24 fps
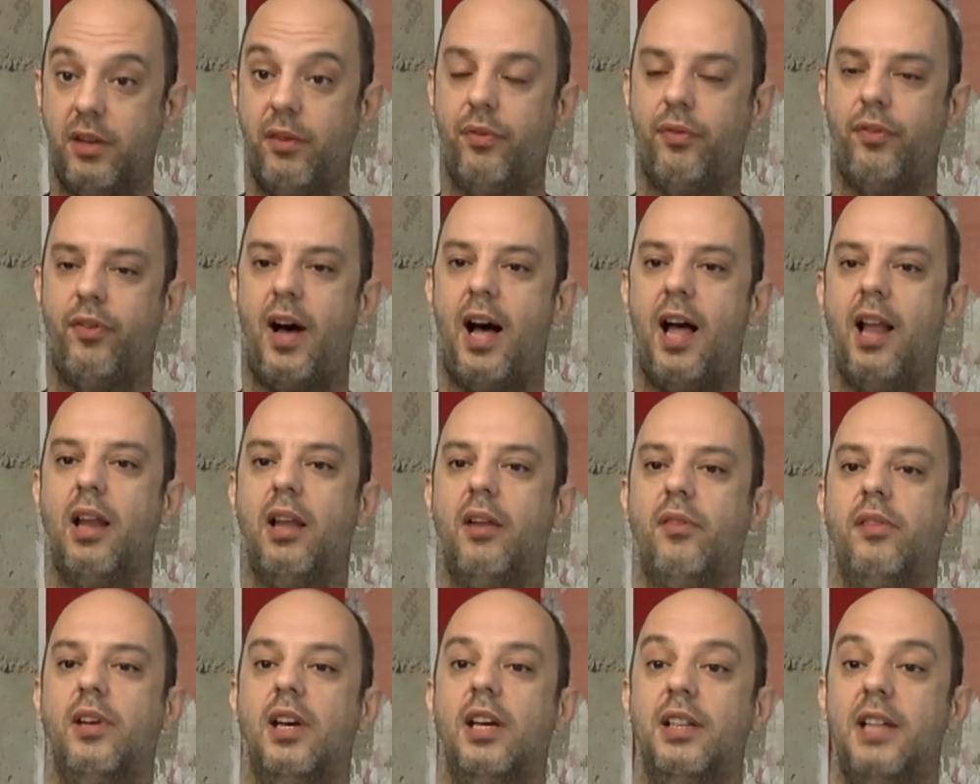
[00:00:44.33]
que
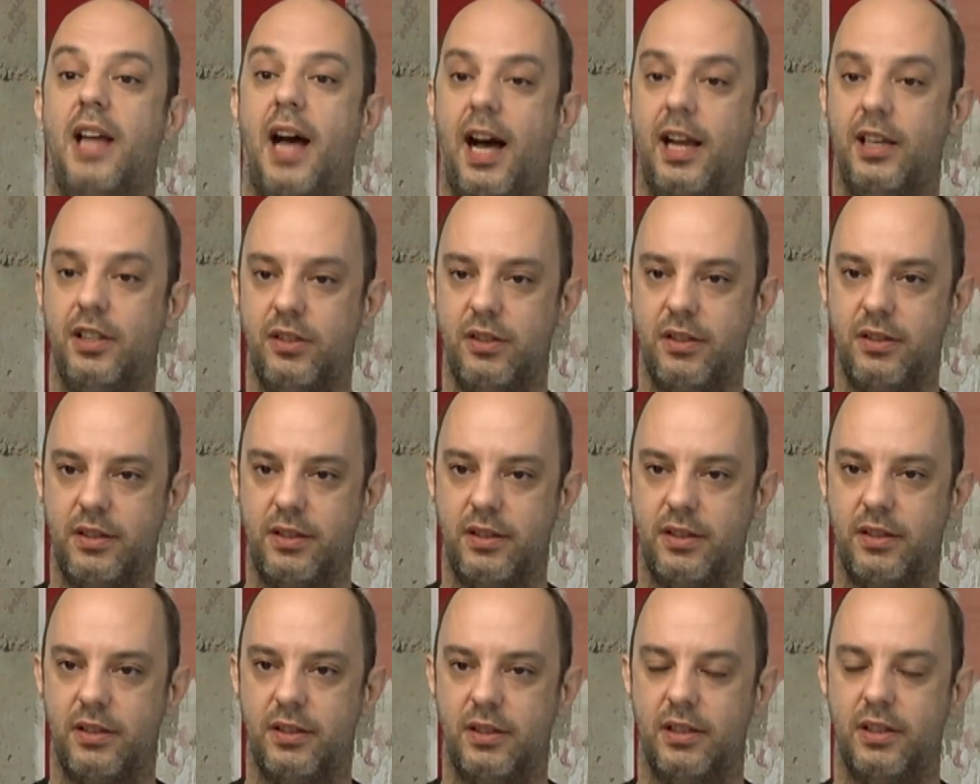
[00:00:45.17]
fala
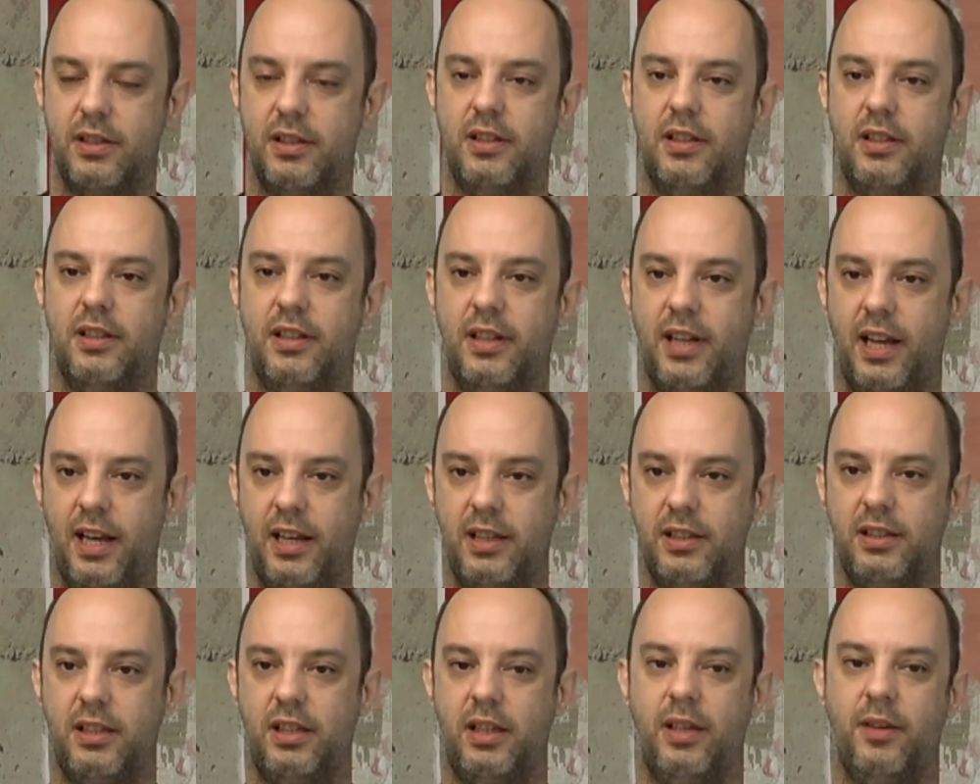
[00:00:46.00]
verdades,
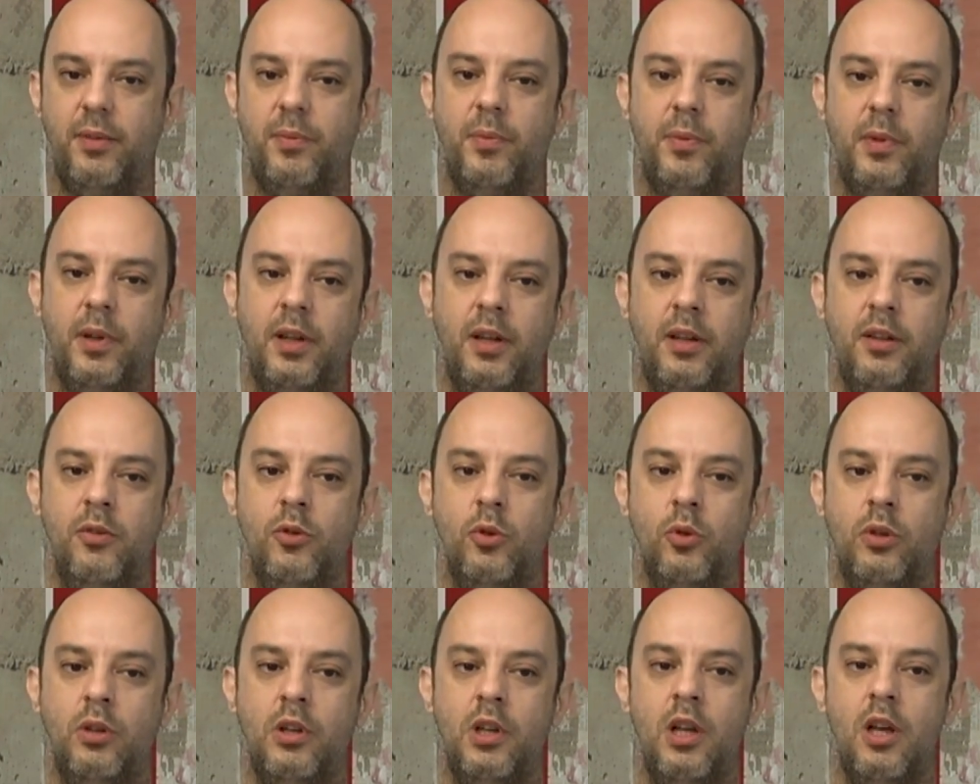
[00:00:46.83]
né? Que eh,
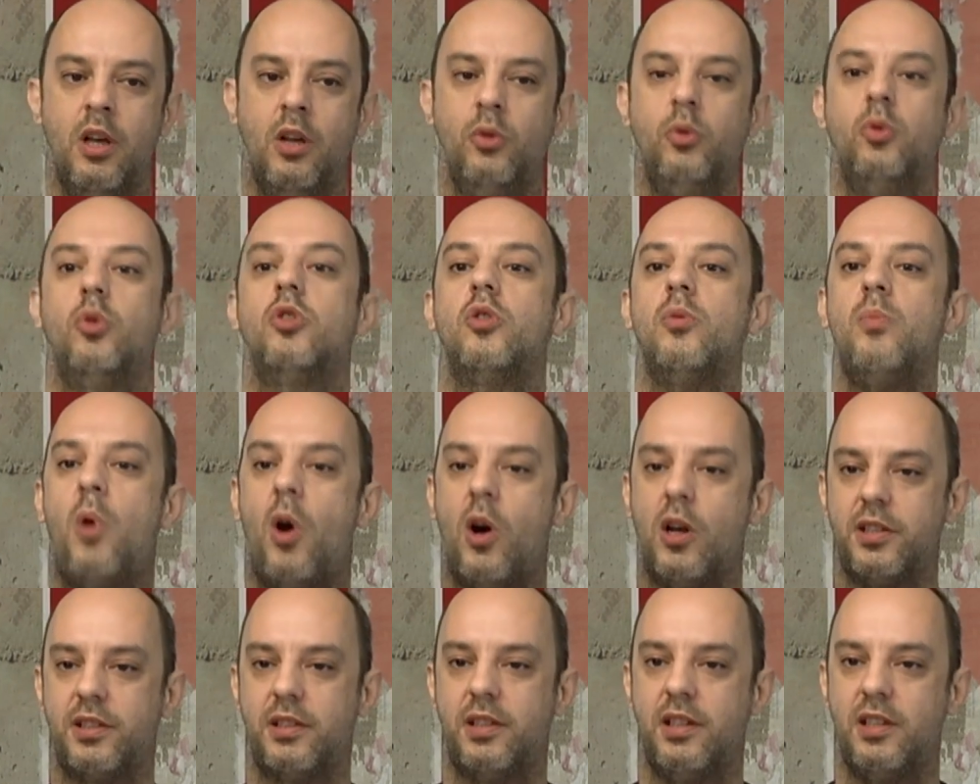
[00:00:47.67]
nos
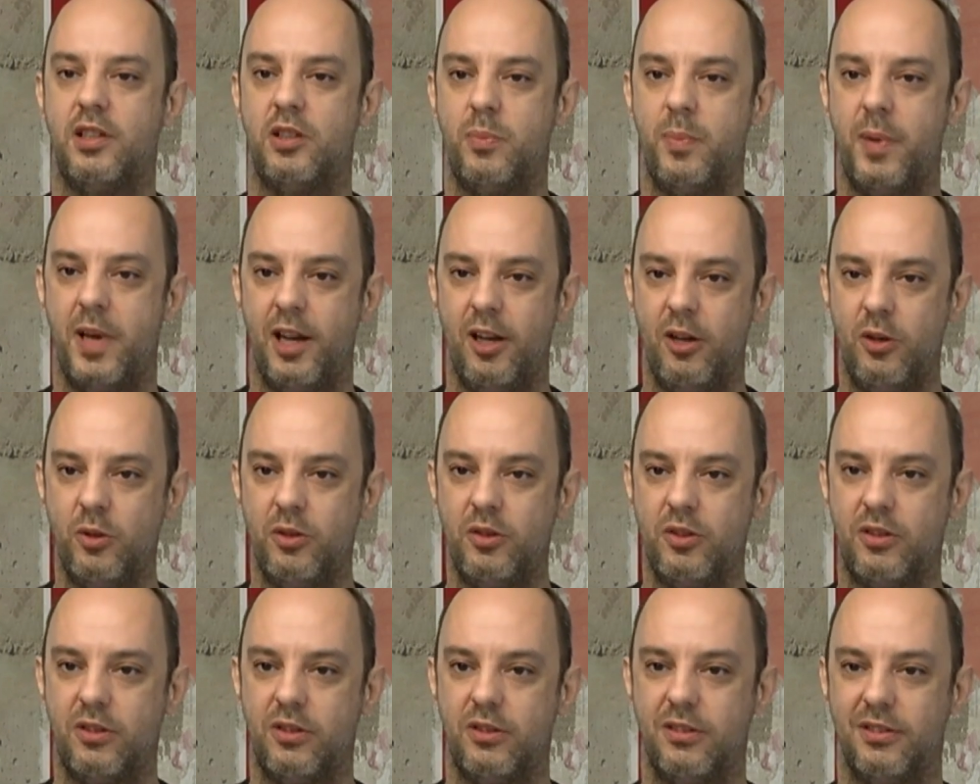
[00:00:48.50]
mostra
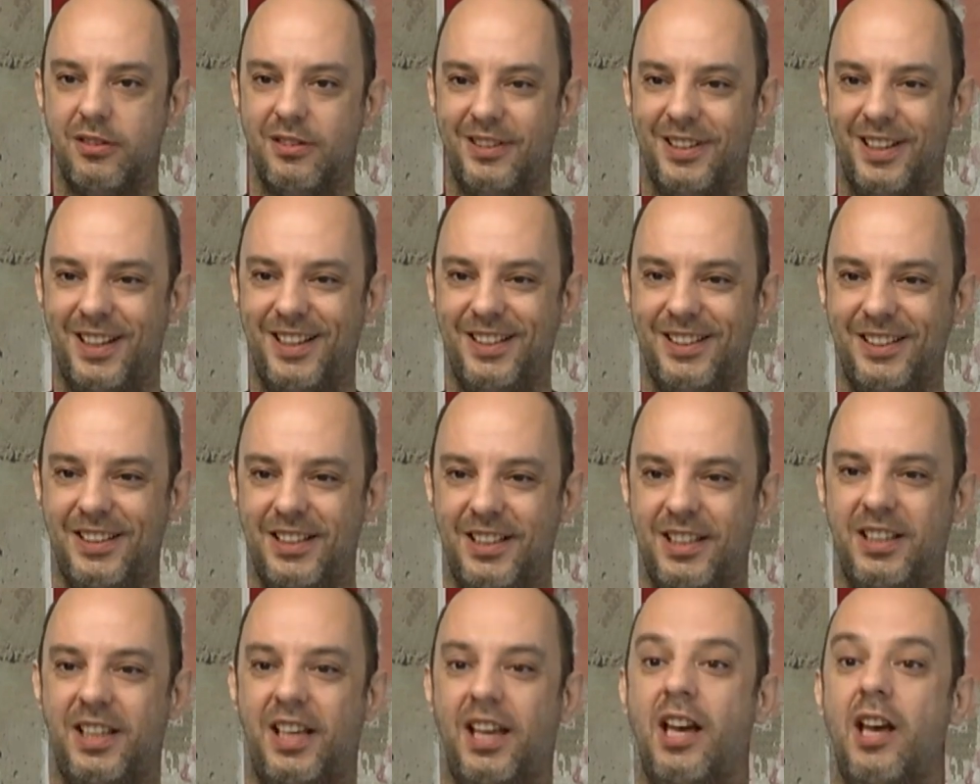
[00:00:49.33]
espelhos, né?
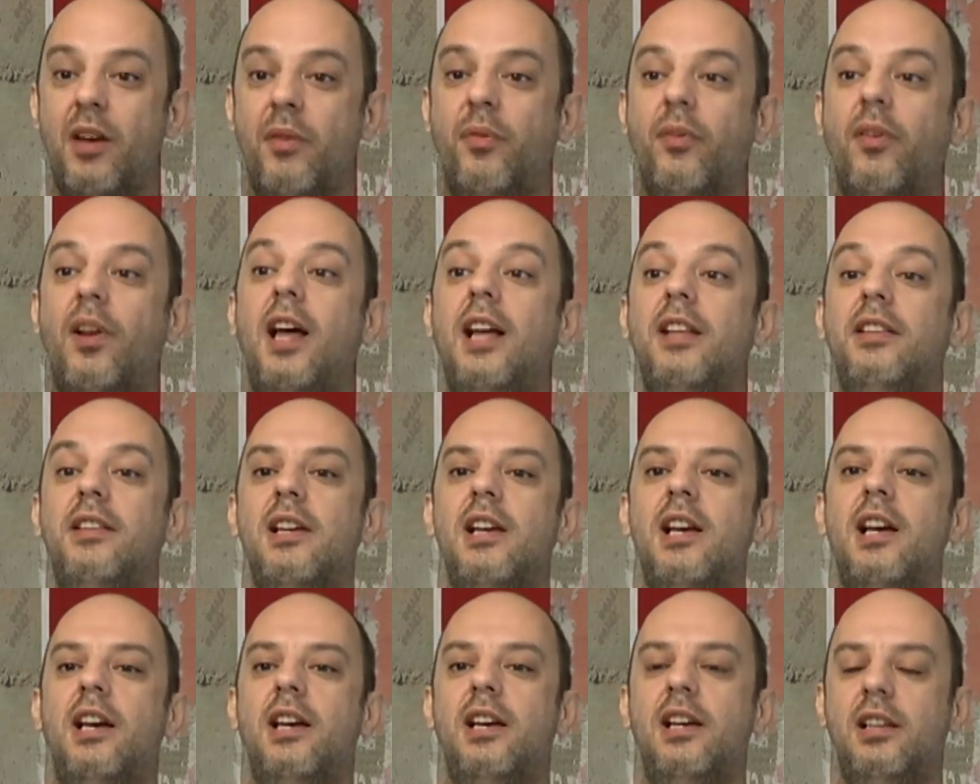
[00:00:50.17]
Que
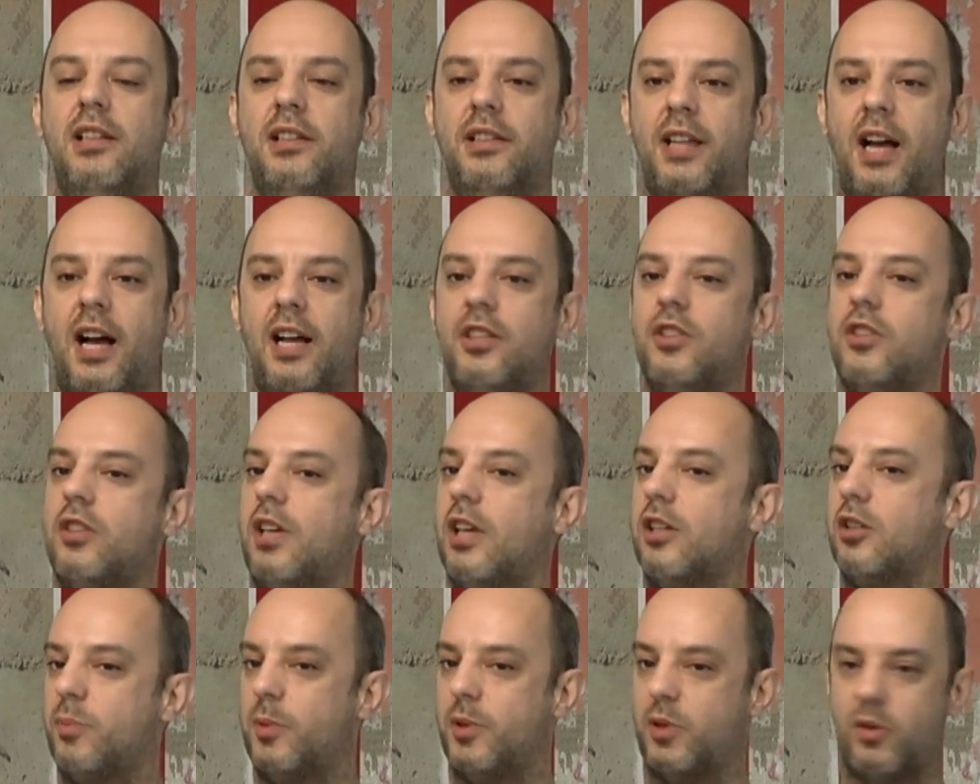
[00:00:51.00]
refletem a realidade
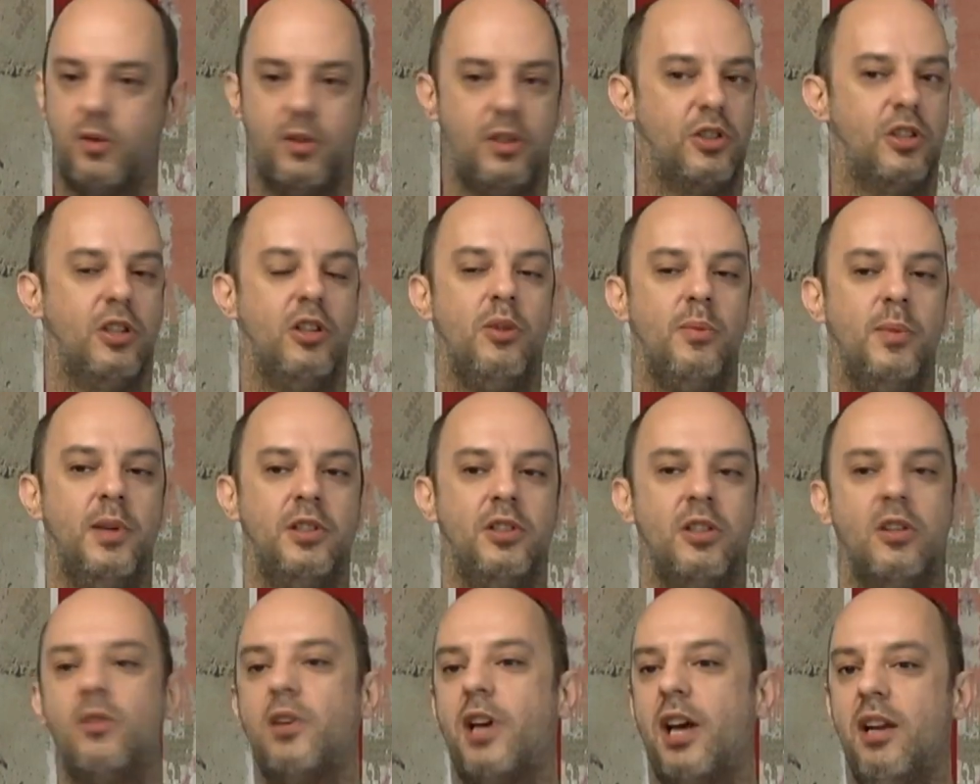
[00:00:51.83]
que as pessoas
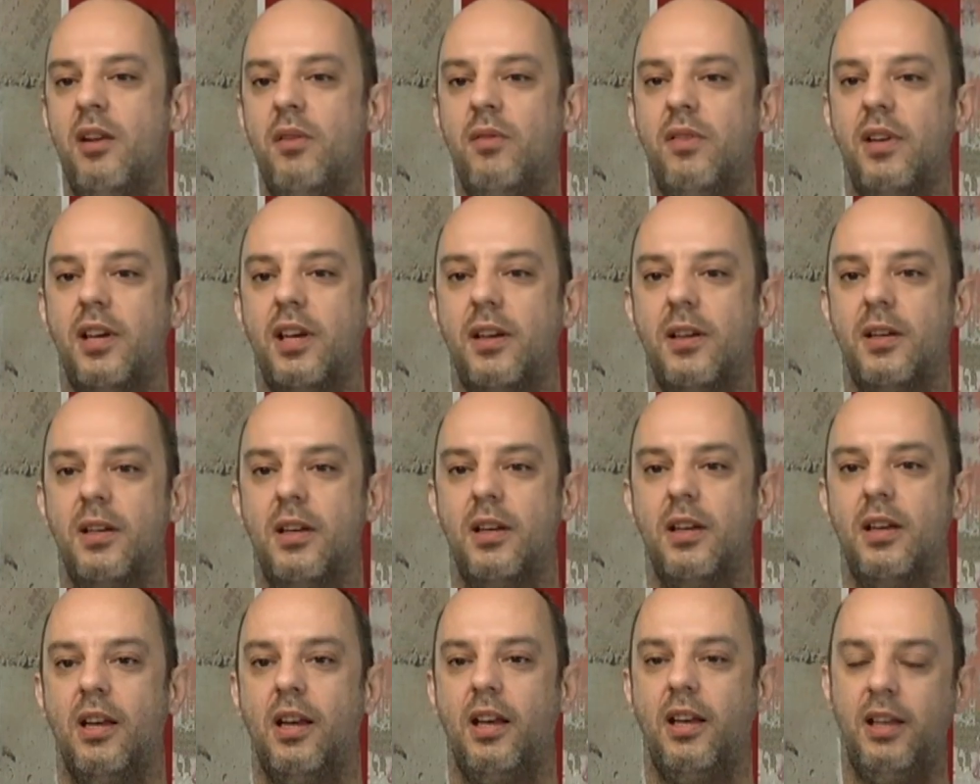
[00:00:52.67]
geralmente não querem ver.
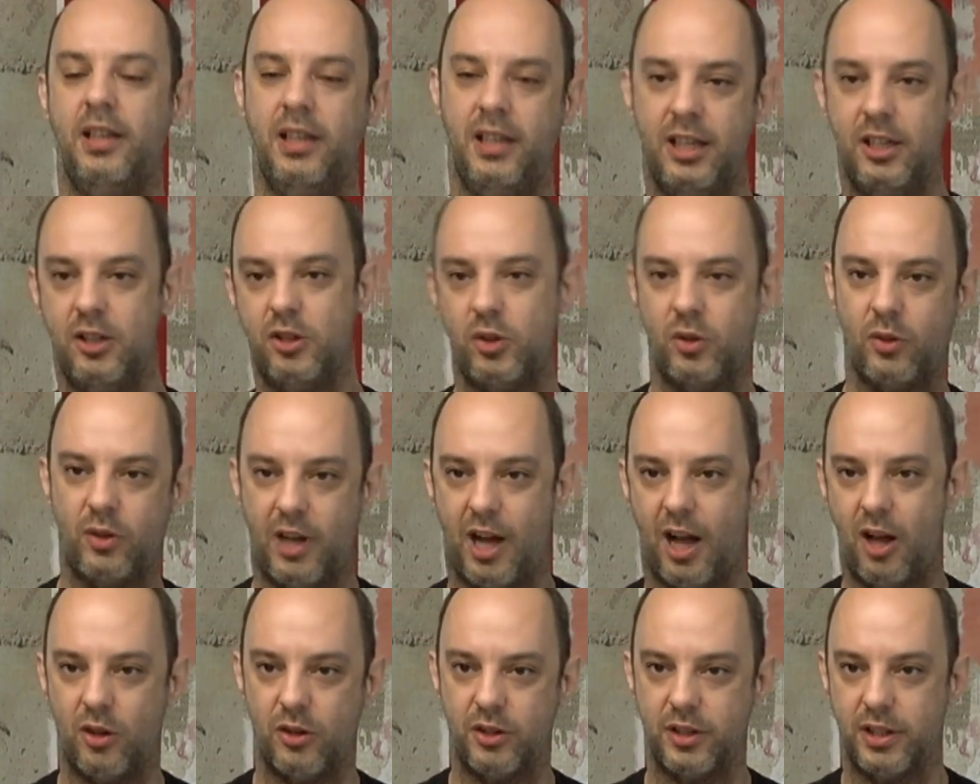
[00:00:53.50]
E isso
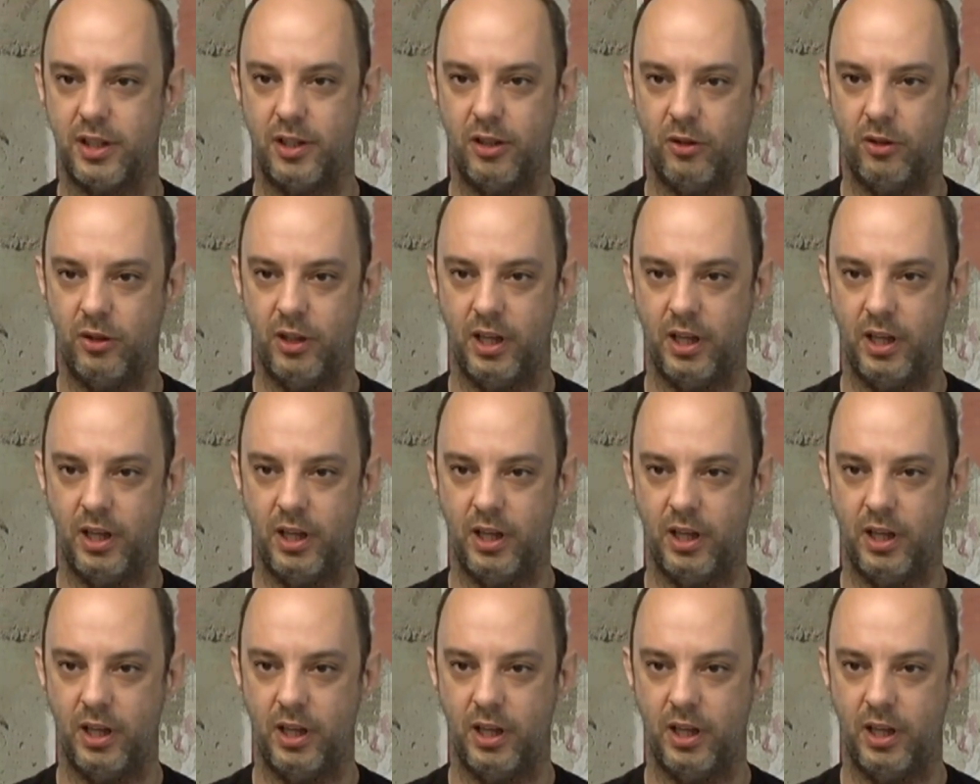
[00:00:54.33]
causa